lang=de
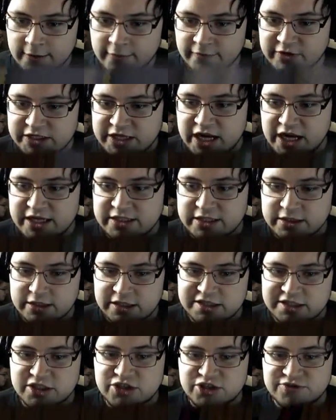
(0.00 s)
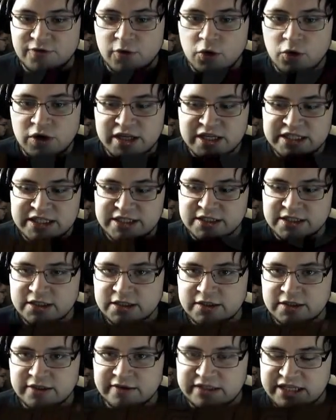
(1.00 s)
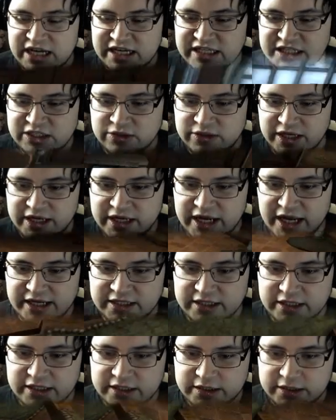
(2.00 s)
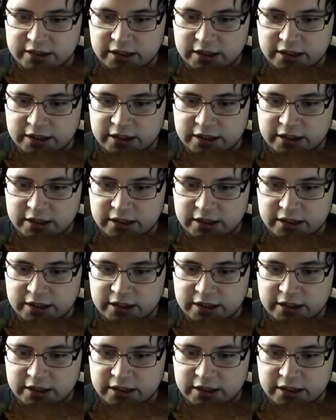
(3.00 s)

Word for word: Was heißt es? Dass sie schwul ist? Was hast du gegen andere?